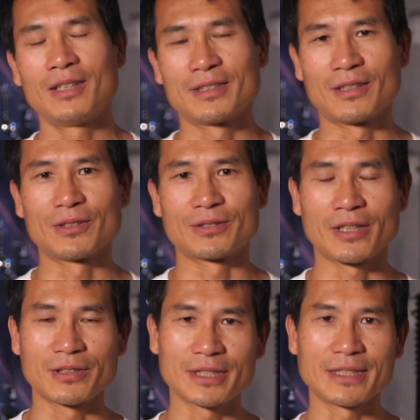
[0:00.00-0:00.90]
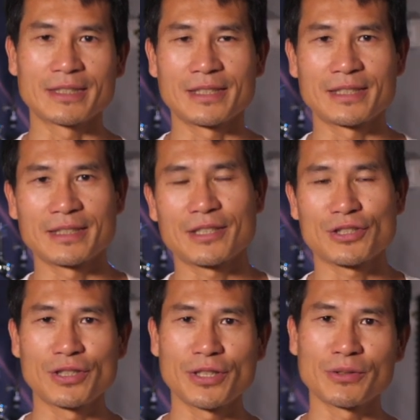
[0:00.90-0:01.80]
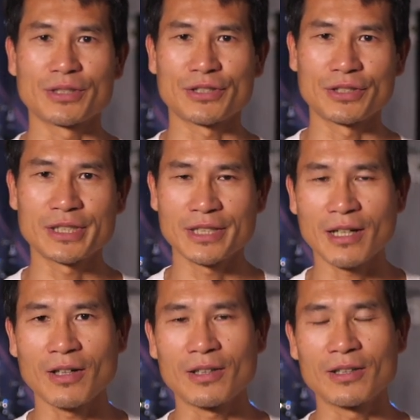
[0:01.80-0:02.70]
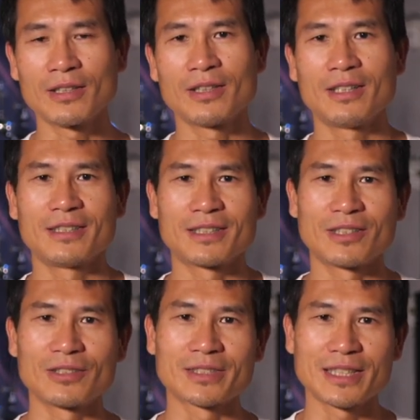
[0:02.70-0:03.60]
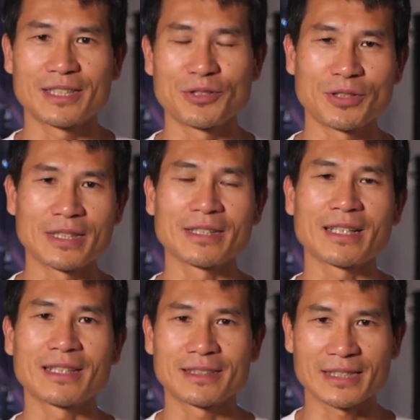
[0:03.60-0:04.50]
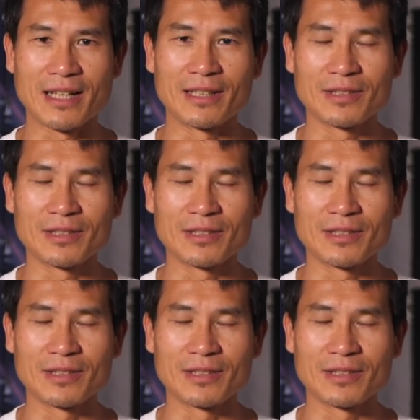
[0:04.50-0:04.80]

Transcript: 然后到现在今天是6月17号，然后再继续跟大家讲。